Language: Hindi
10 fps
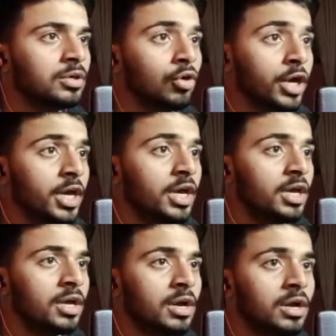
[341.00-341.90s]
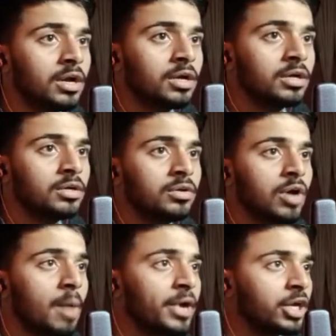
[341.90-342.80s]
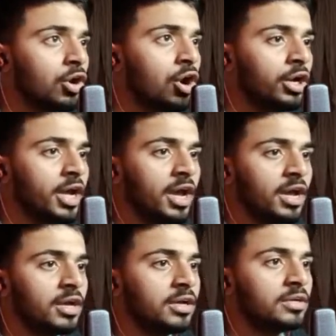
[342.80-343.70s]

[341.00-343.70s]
उए! अबे कौन है